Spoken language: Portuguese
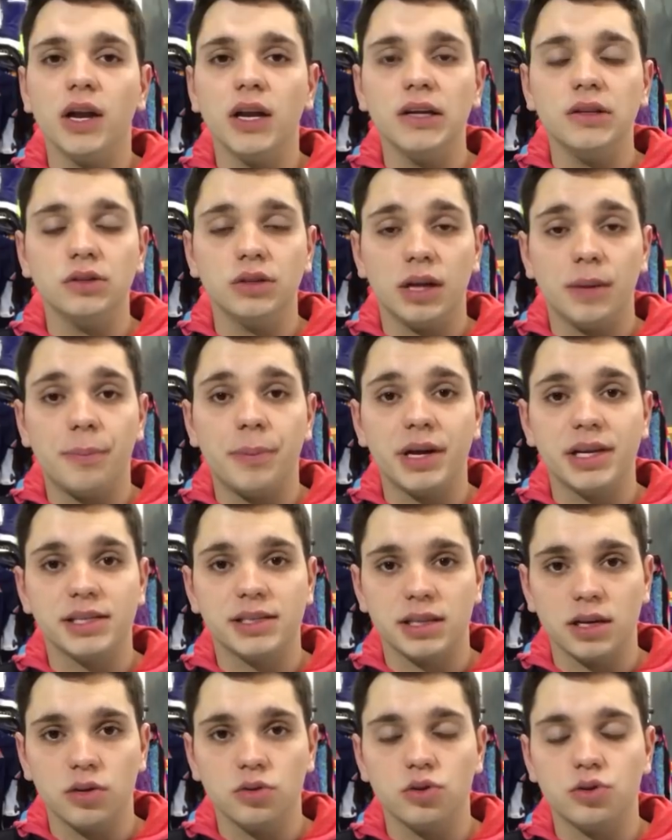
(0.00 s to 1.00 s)
falando na
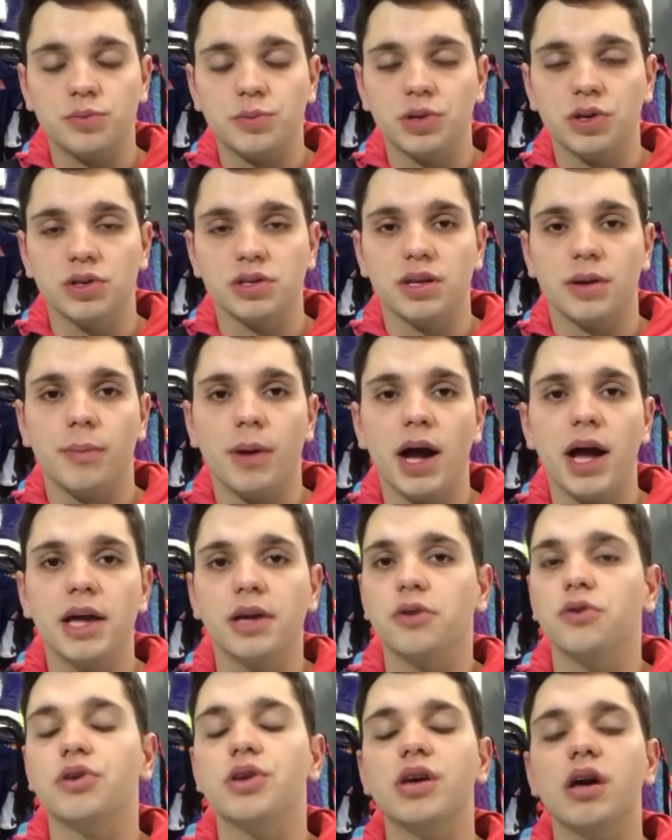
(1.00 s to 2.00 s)
pressão dos pneus da
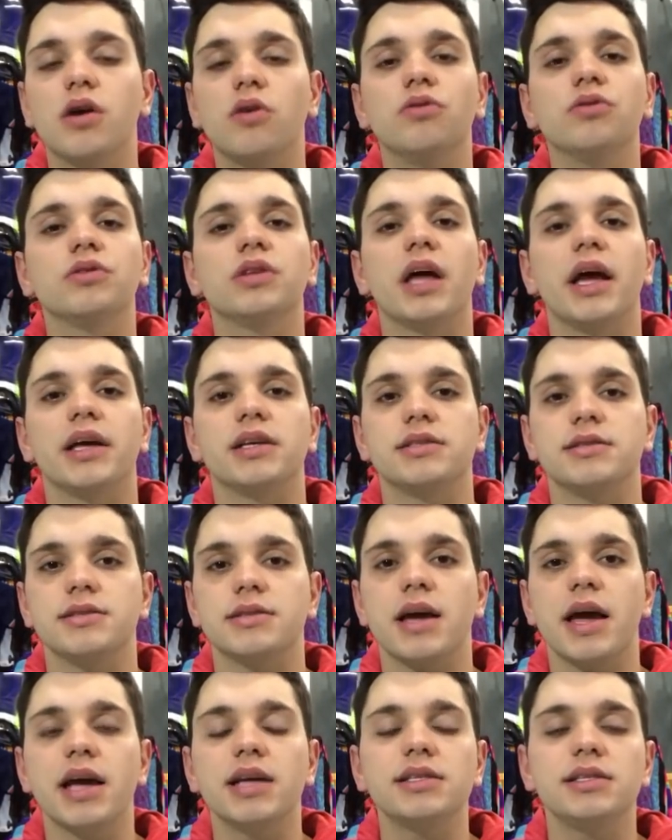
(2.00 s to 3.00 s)
bike, o que, que acontece?
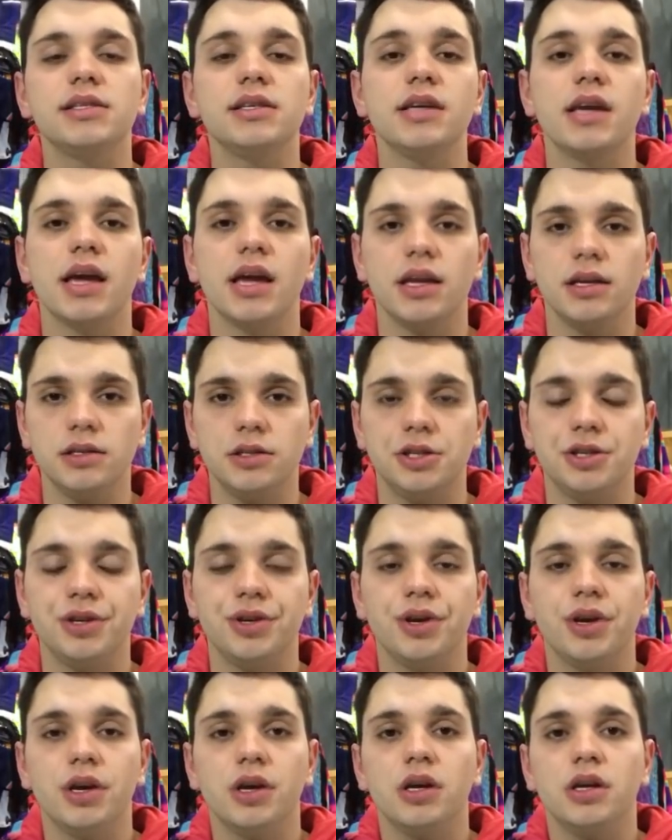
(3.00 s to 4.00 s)
É
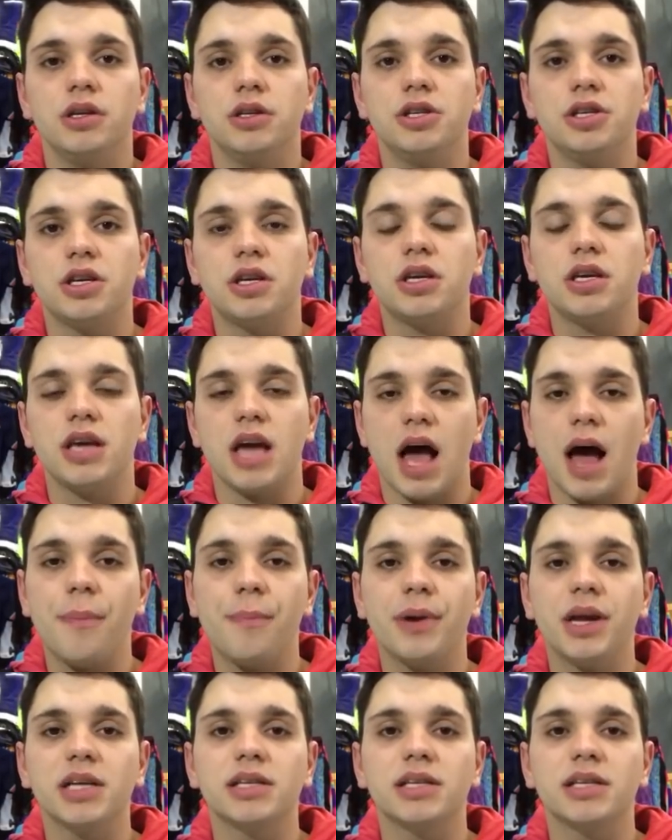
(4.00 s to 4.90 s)
ciente de que a